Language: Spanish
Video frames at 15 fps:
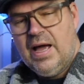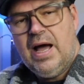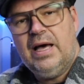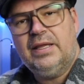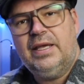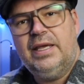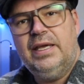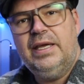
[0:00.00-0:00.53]

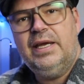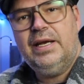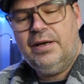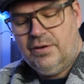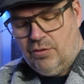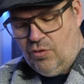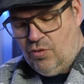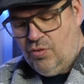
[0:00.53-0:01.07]

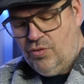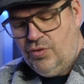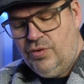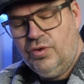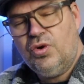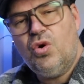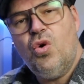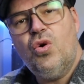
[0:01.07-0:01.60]
adquirir
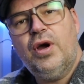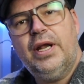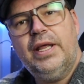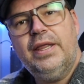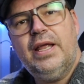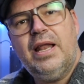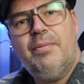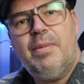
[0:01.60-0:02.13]
un
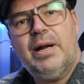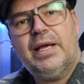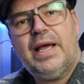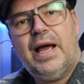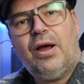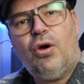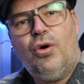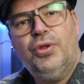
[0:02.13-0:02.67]
Kukri de la
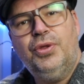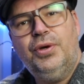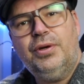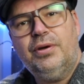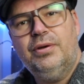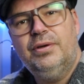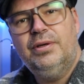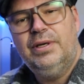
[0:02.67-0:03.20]
marca Condor.